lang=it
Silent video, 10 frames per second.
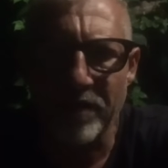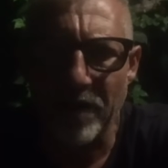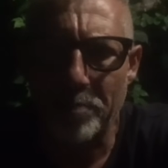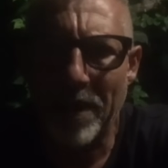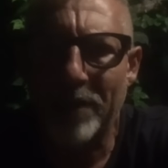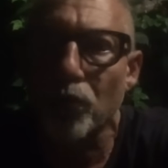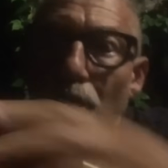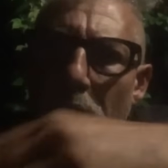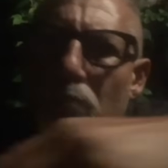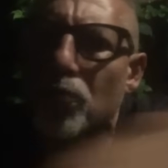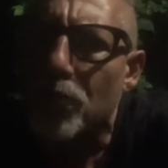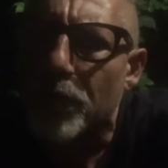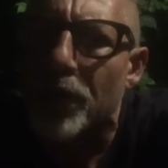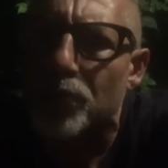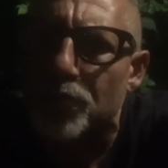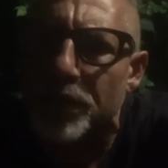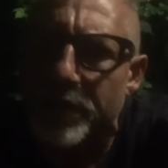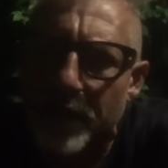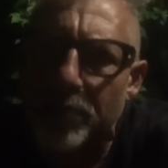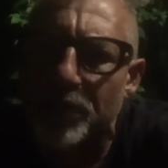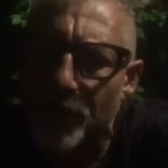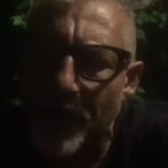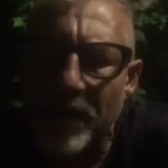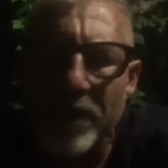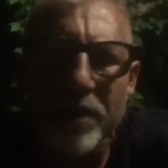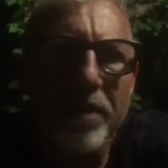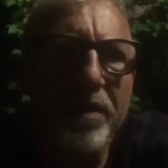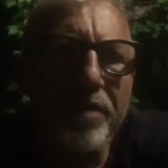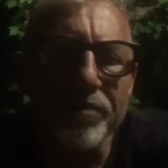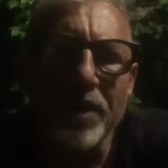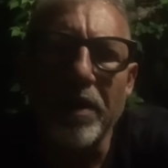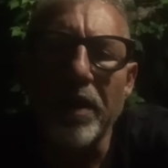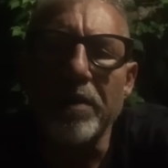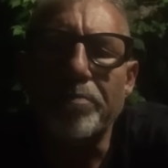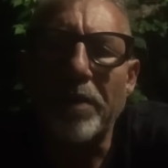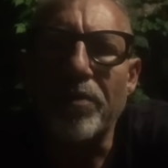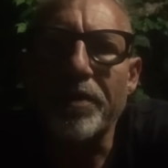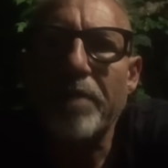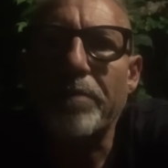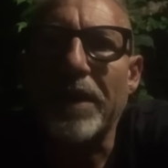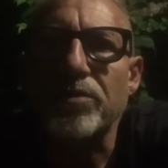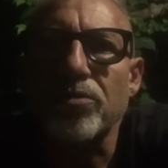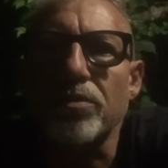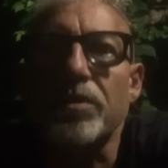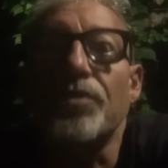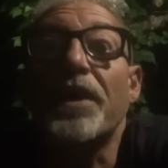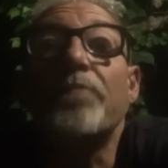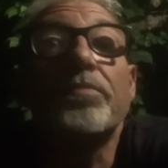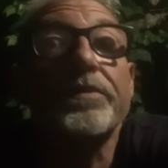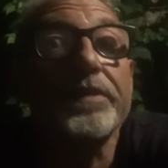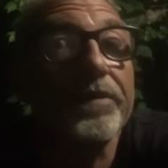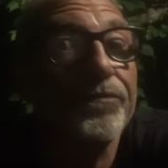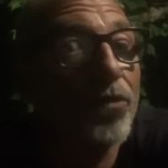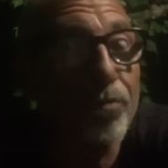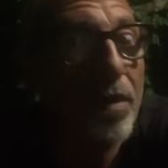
al reparto, soprattutto nelle uscite, eh, quando dava via la, il pallone dal basso, se non hai il portiere in forma